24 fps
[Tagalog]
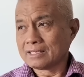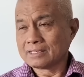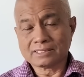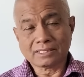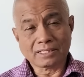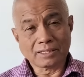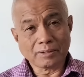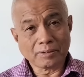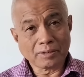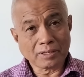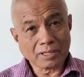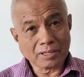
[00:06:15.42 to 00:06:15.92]

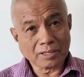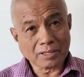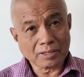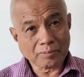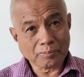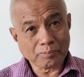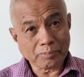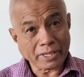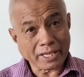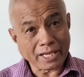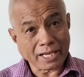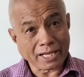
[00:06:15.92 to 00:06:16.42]

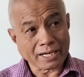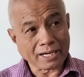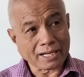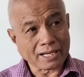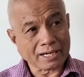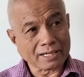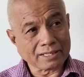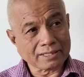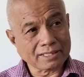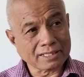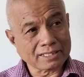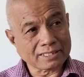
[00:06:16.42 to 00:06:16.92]
si
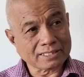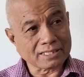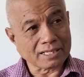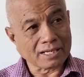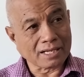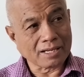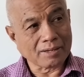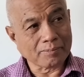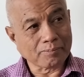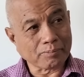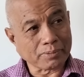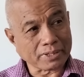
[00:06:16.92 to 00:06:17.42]
PRRD
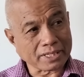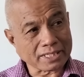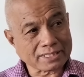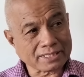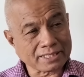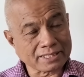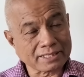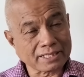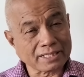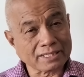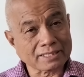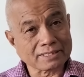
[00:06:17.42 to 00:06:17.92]
sa
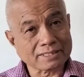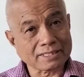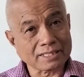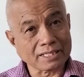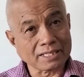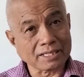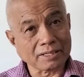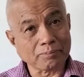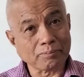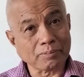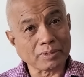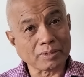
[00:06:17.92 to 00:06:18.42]

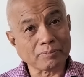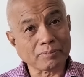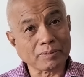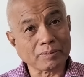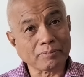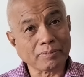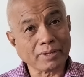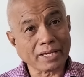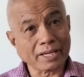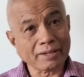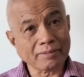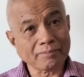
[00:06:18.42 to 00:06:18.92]
presidency ni
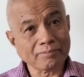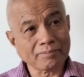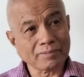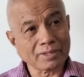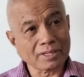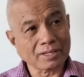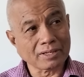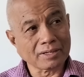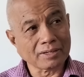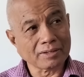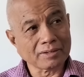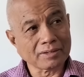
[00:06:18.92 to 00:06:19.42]
PBBM
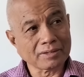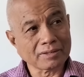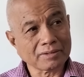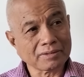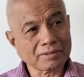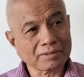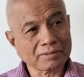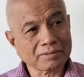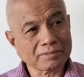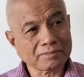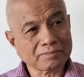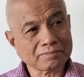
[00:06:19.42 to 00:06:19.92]
na
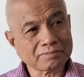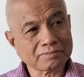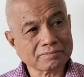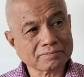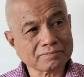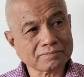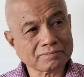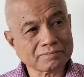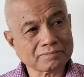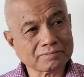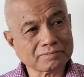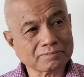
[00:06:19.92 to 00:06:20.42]
uh,
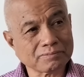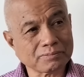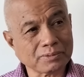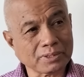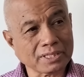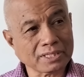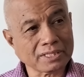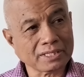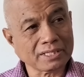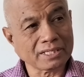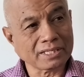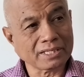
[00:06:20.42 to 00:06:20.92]

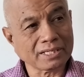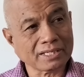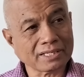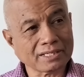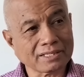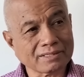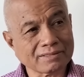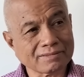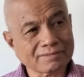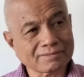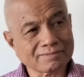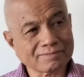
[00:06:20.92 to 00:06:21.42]

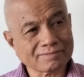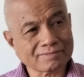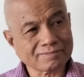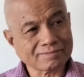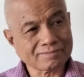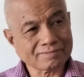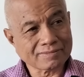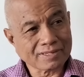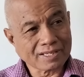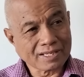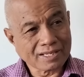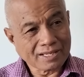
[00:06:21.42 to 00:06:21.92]
pwedeng
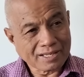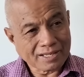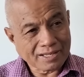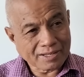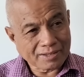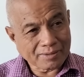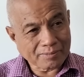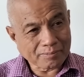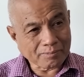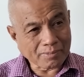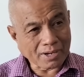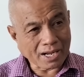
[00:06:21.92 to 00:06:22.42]

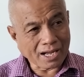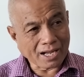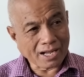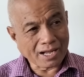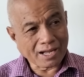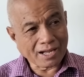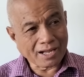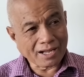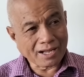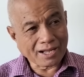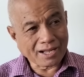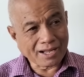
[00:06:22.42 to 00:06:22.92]

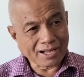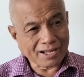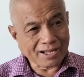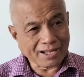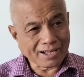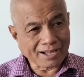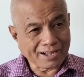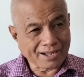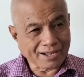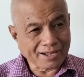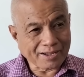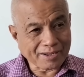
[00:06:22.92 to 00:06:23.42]
ma,
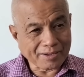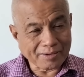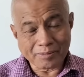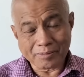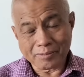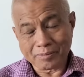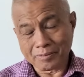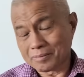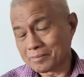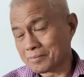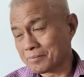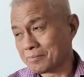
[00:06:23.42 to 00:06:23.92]

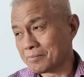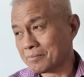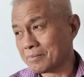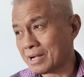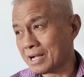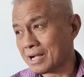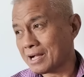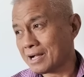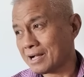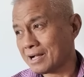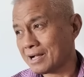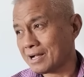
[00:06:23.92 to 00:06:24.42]

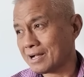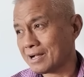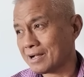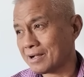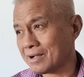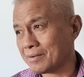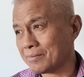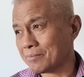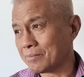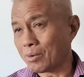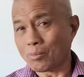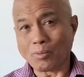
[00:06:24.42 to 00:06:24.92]
ma,
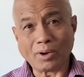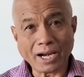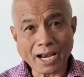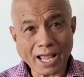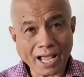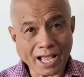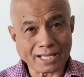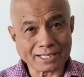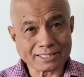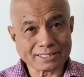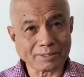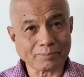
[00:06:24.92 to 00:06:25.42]

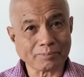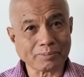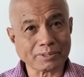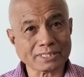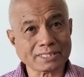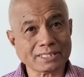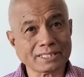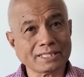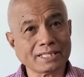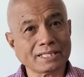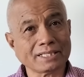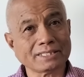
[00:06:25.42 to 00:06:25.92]
mawala sa
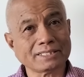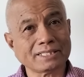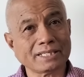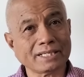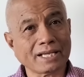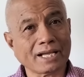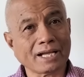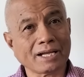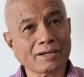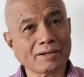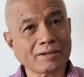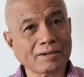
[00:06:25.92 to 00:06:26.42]

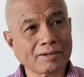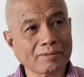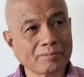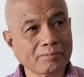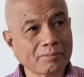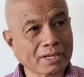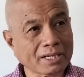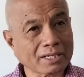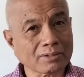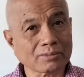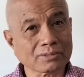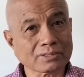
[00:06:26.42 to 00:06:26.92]
presidency ang
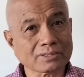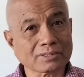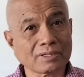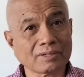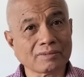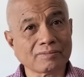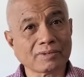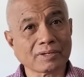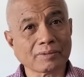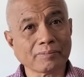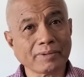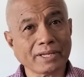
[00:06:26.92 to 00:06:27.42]
Marcos
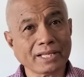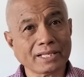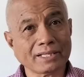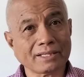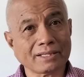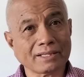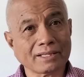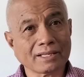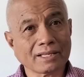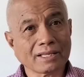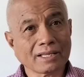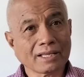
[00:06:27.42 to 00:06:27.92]
government.